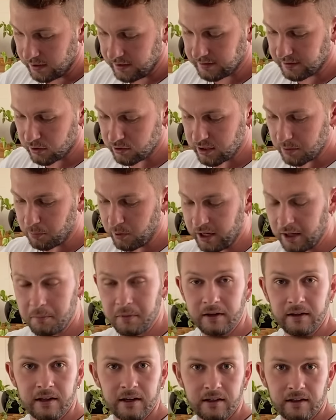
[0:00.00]
Então você põe a
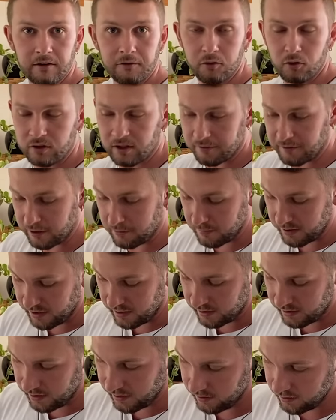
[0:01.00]
banana, a fruta
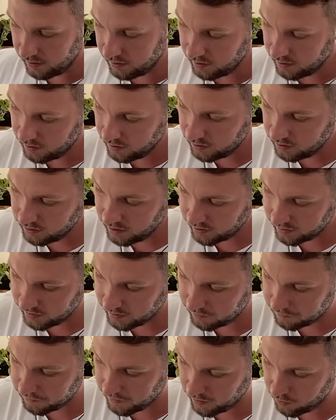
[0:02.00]
vermelha e
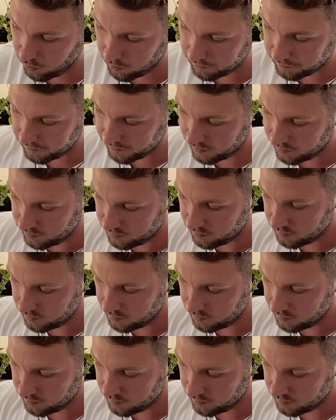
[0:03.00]
aquela farofa.